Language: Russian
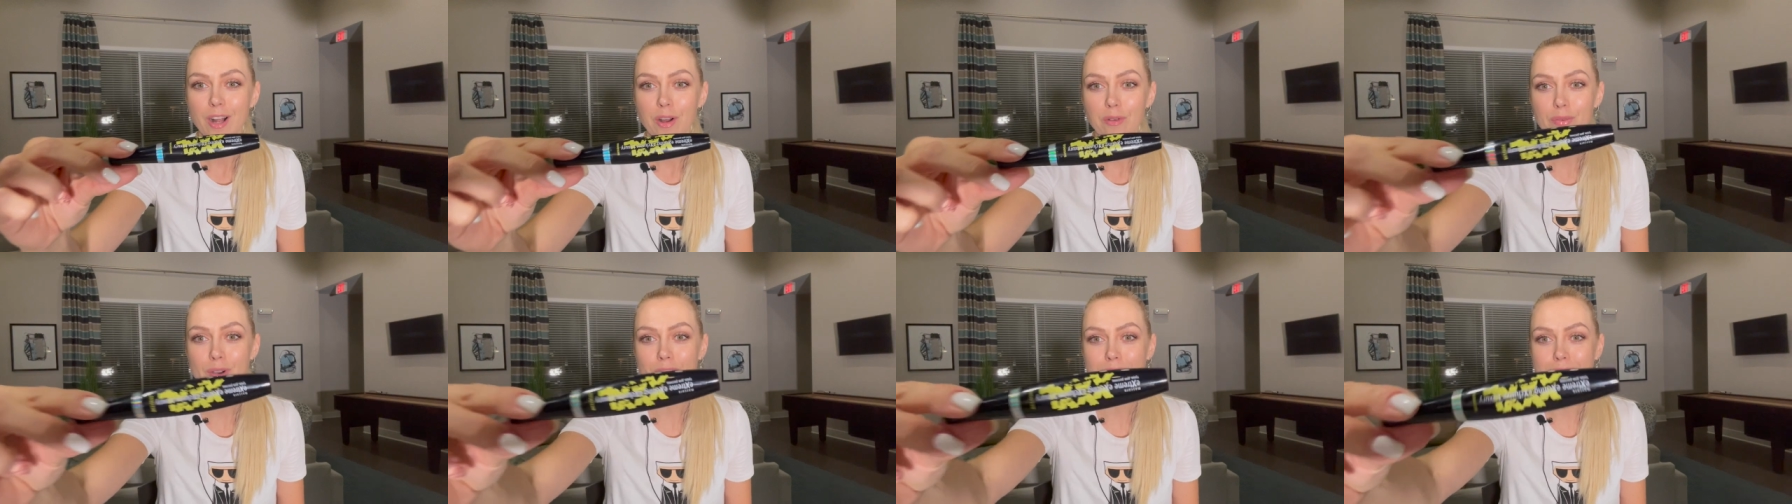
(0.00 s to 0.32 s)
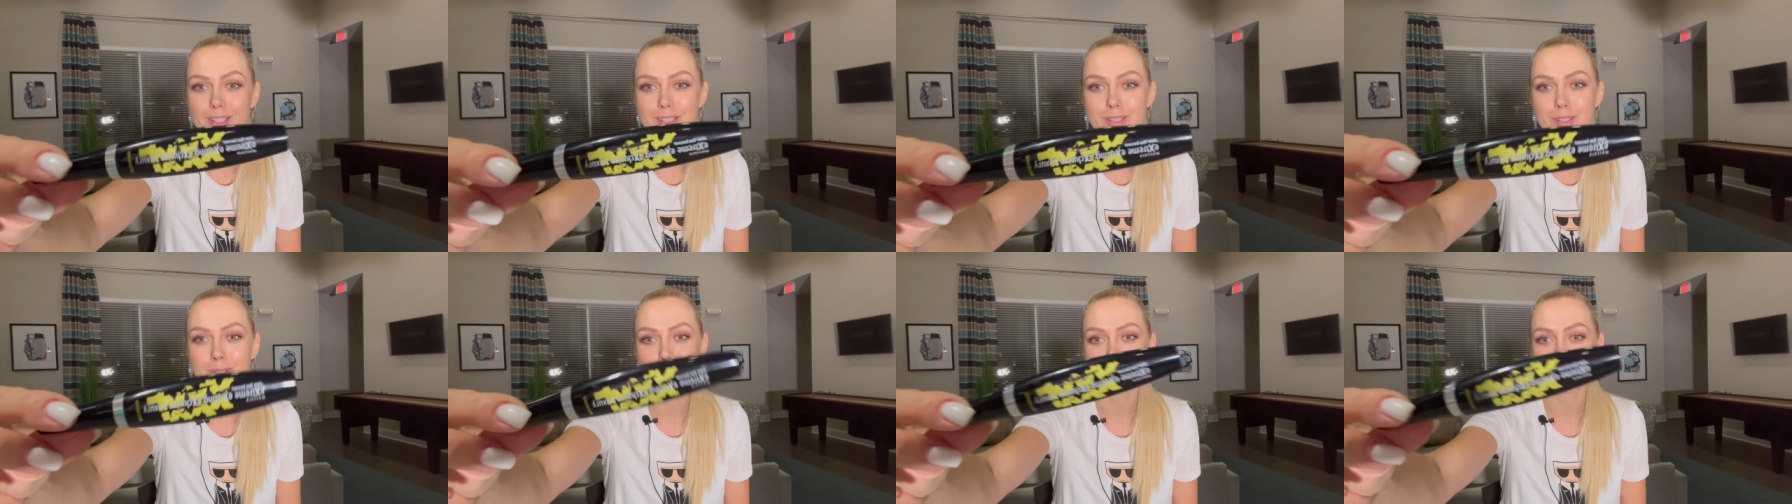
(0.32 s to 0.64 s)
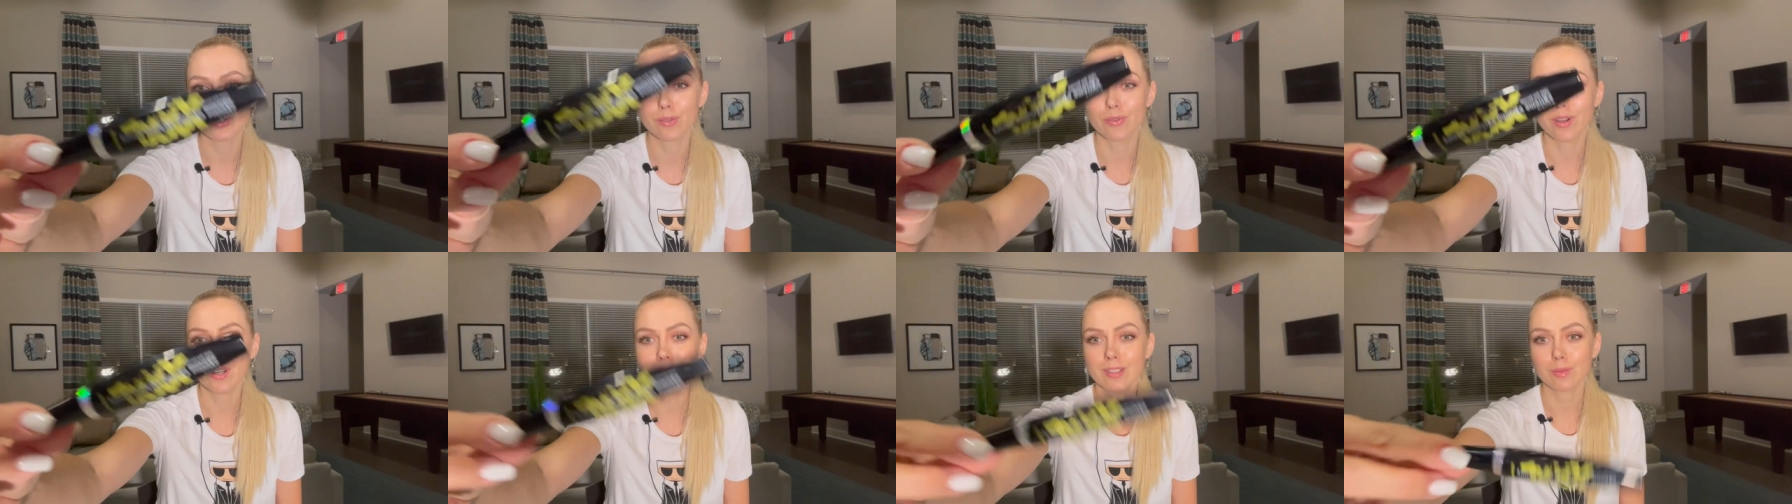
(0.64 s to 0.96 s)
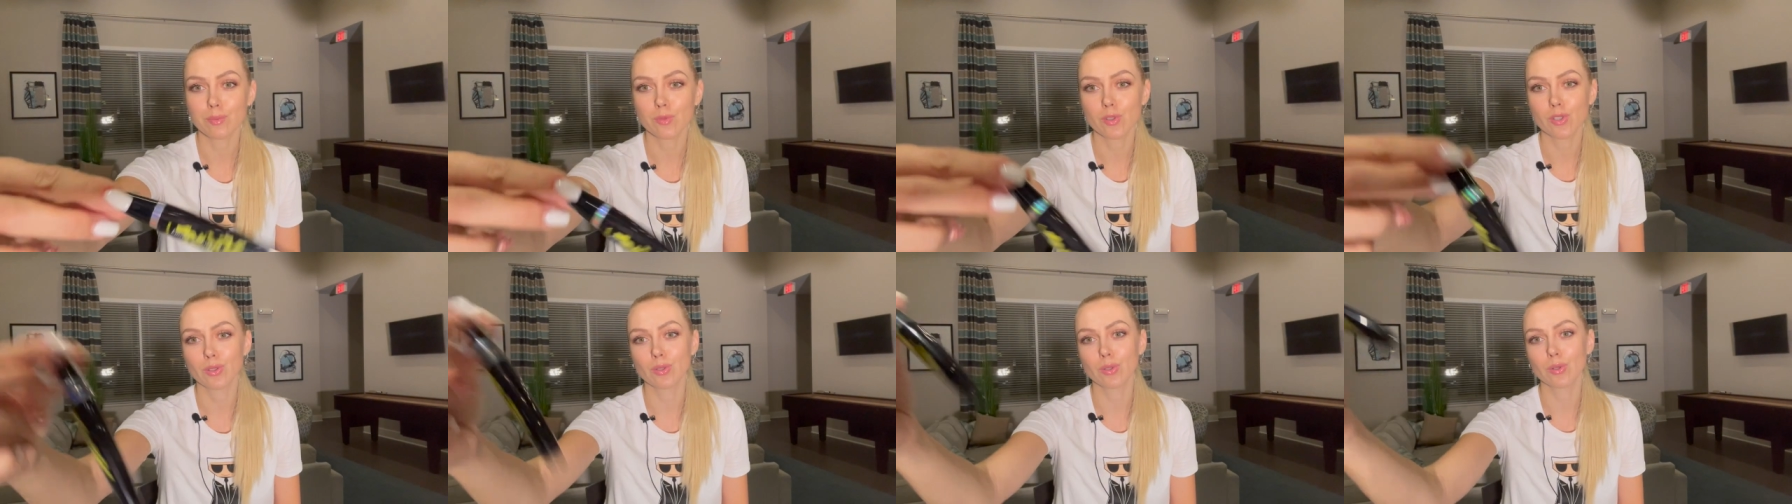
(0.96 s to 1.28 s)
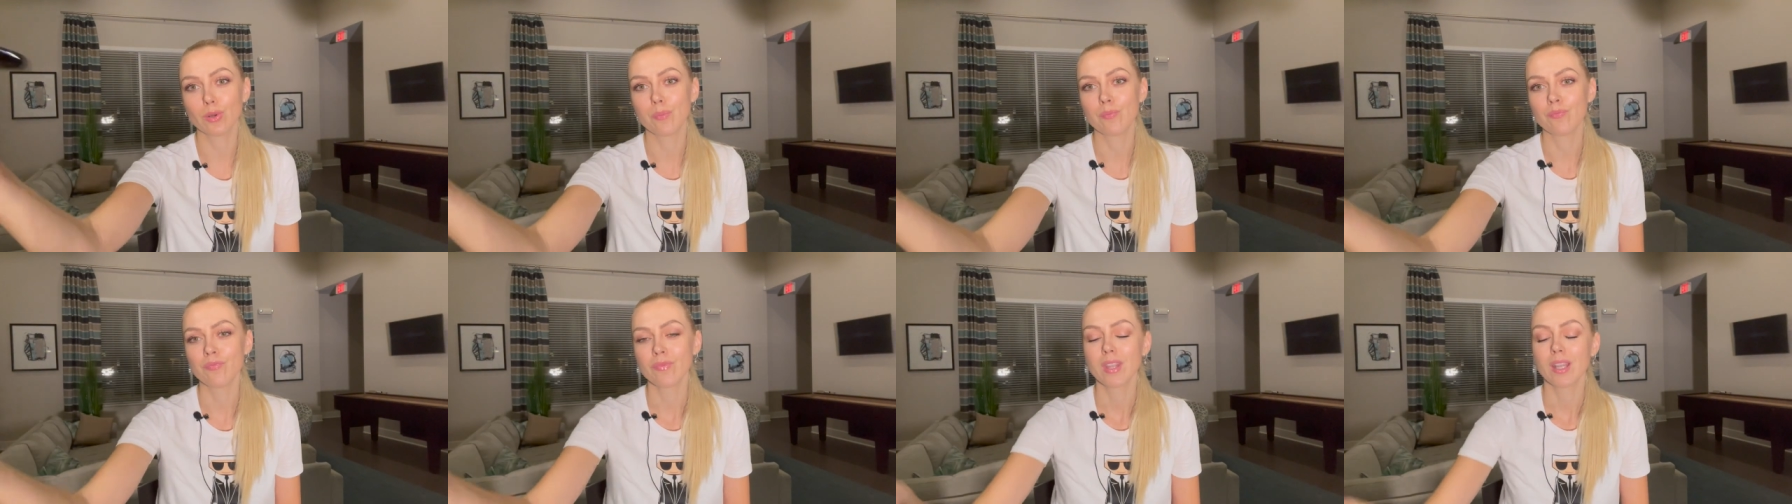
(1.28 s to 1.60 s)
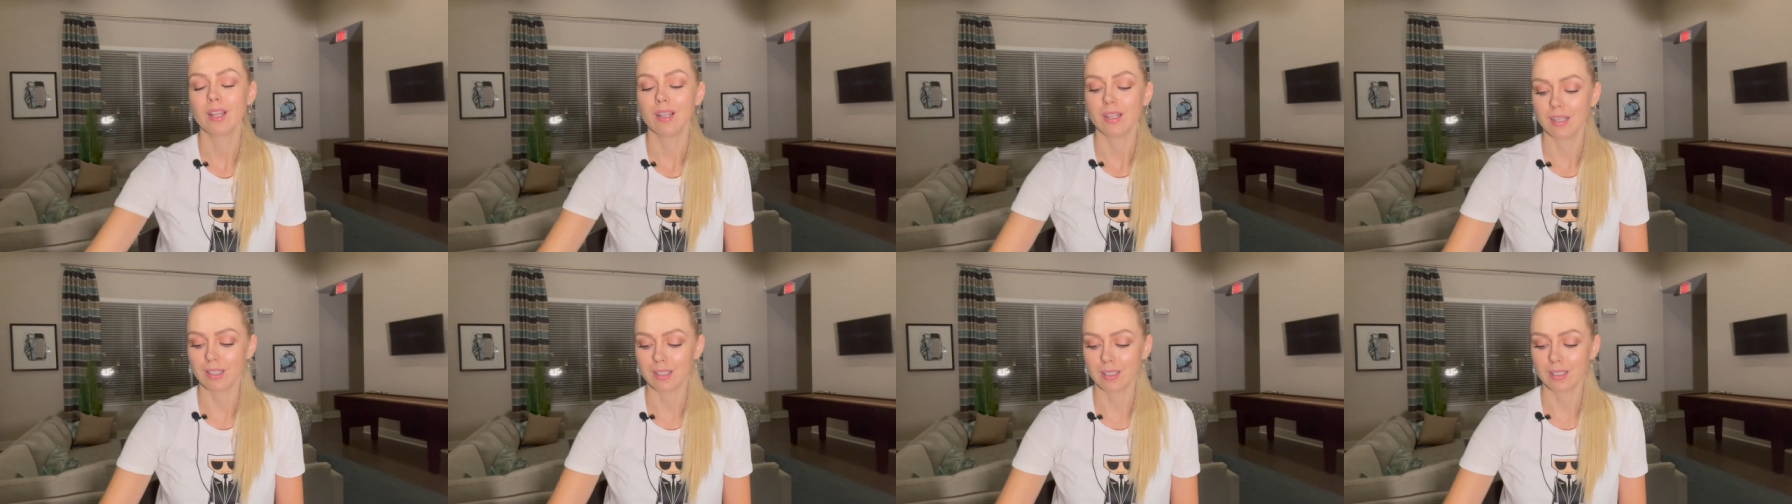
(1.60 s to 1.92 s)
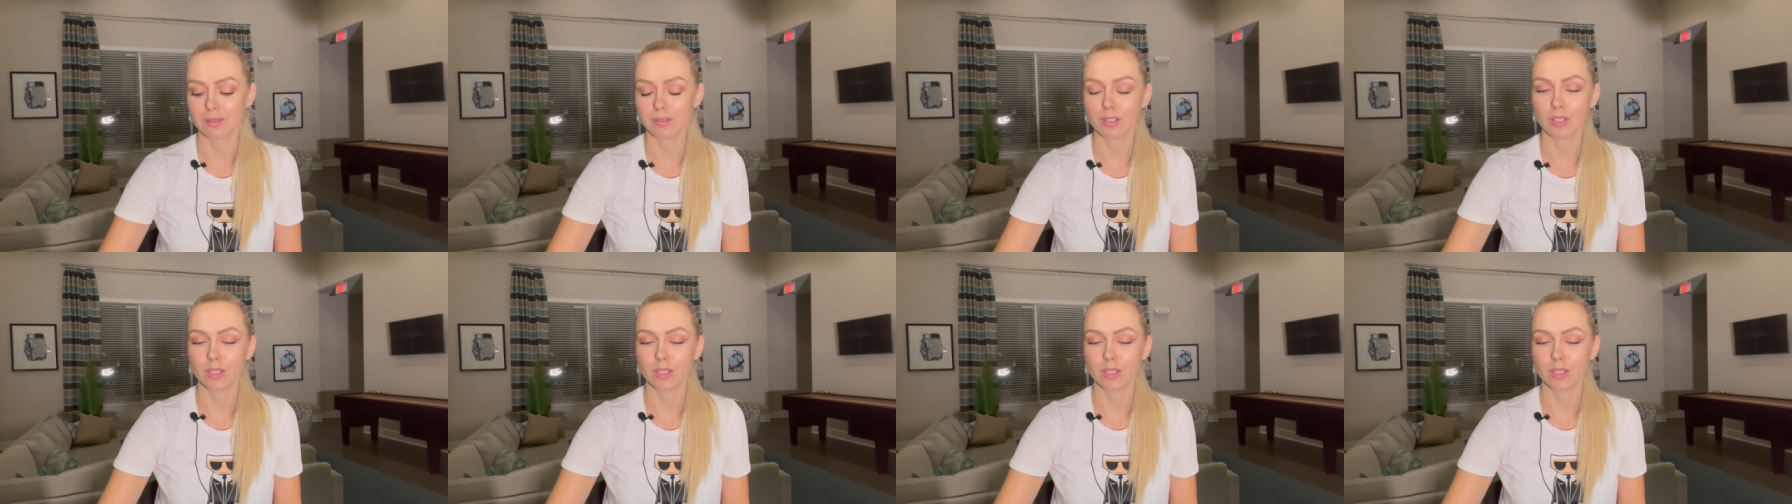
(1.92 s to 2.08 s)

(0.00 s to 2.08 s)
факт остается фактом, что а,